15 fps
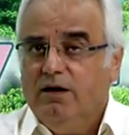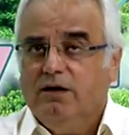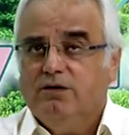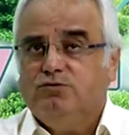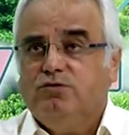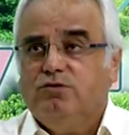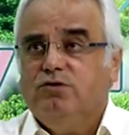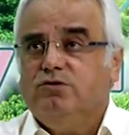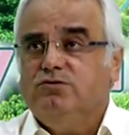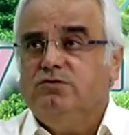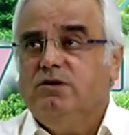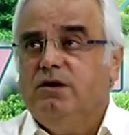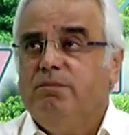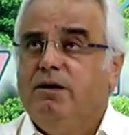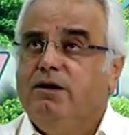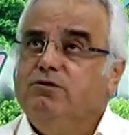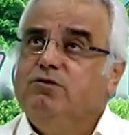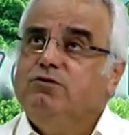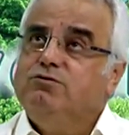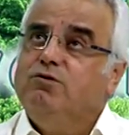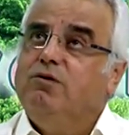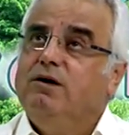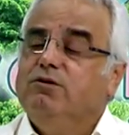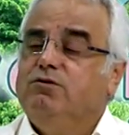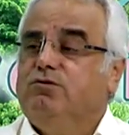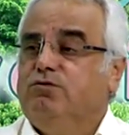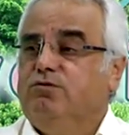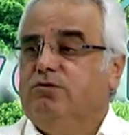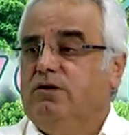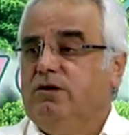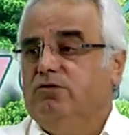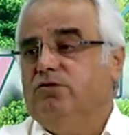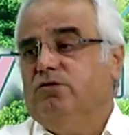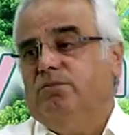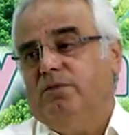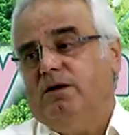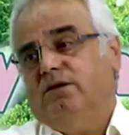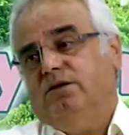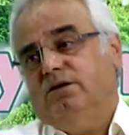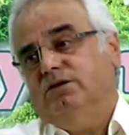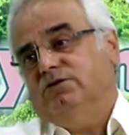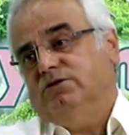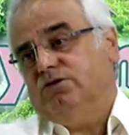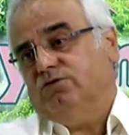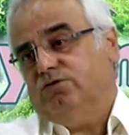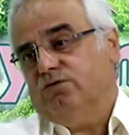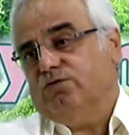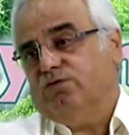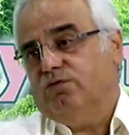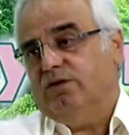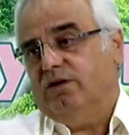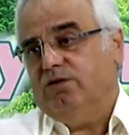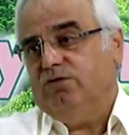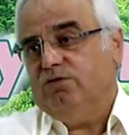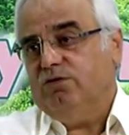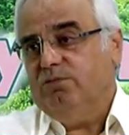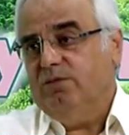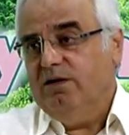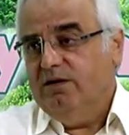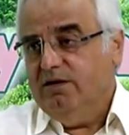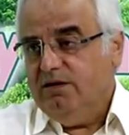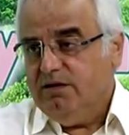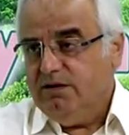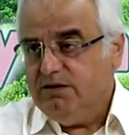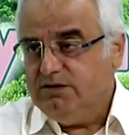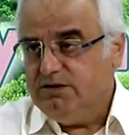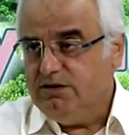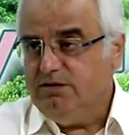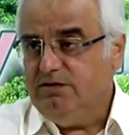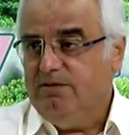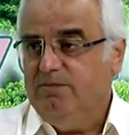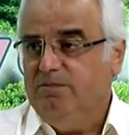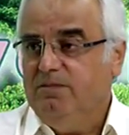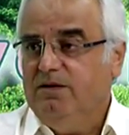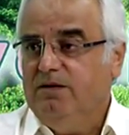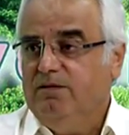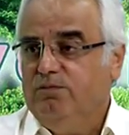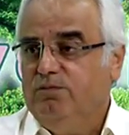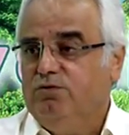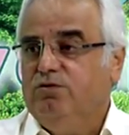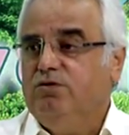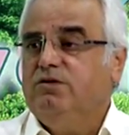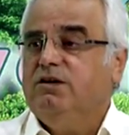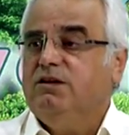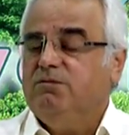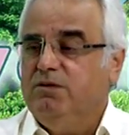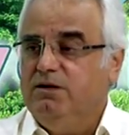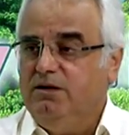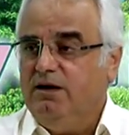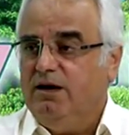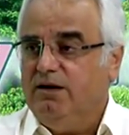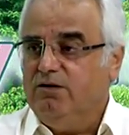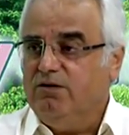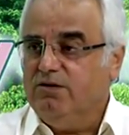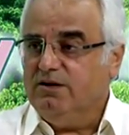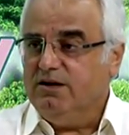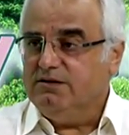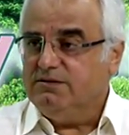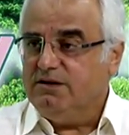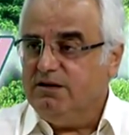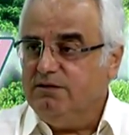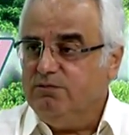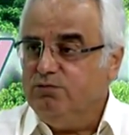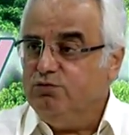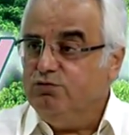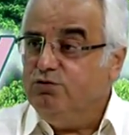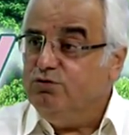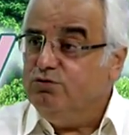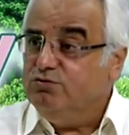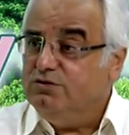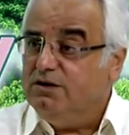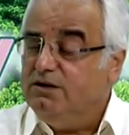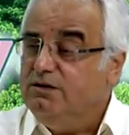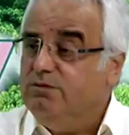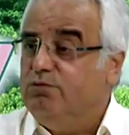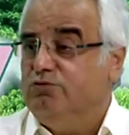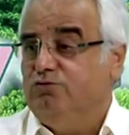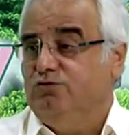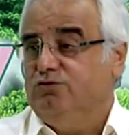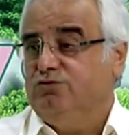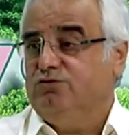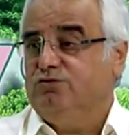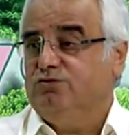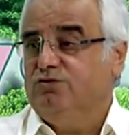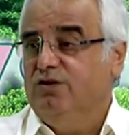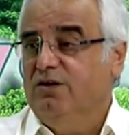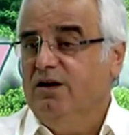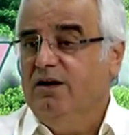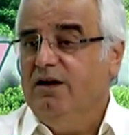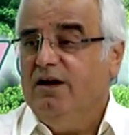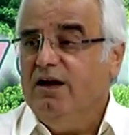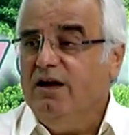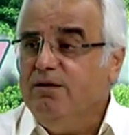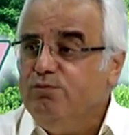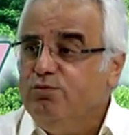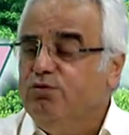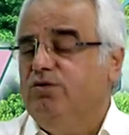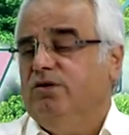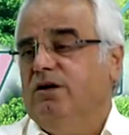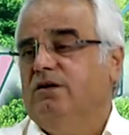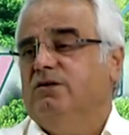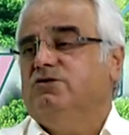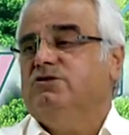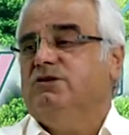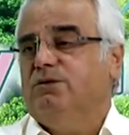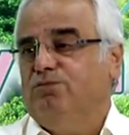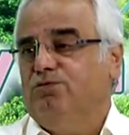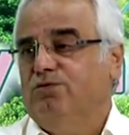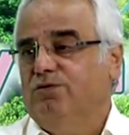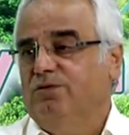E, soruyorsun, e ben diyor soğan kürü kullanıyordum, ben incir kürü kullanıyordum. İşin bütün ritmini yani orkestranın bütün düzenini bozuyorsunuz. En büyük yanlış da bu.